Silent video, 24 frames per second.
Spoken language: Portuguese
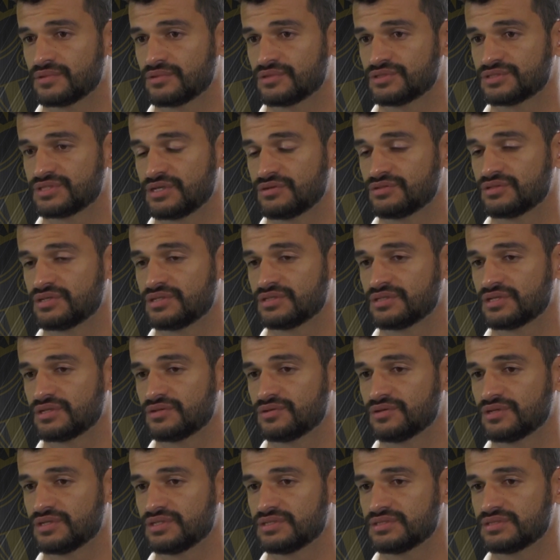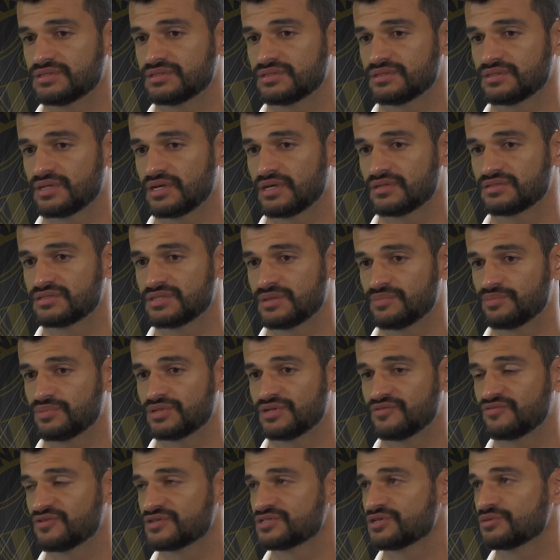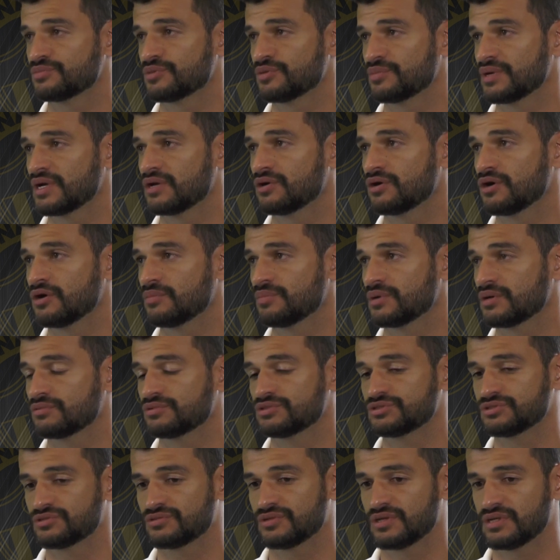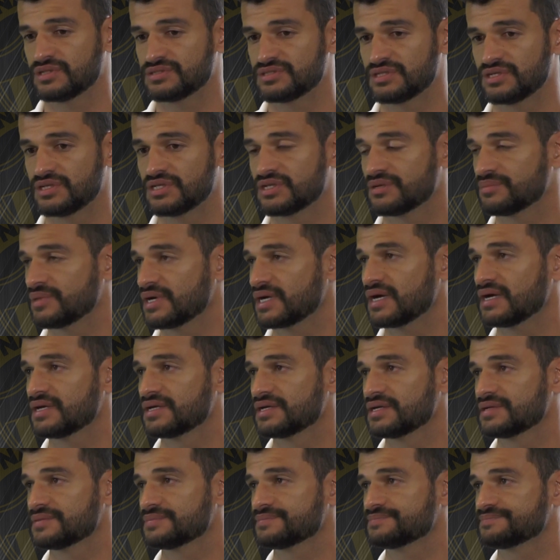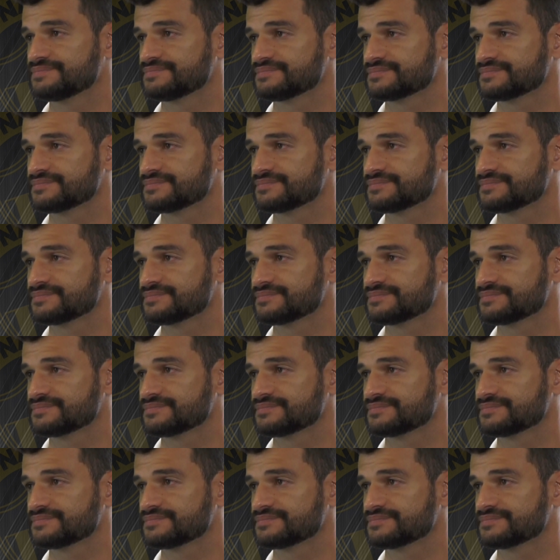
82, quero sempre poder fazer o meu melhor para continuar seguindo a minha carreira.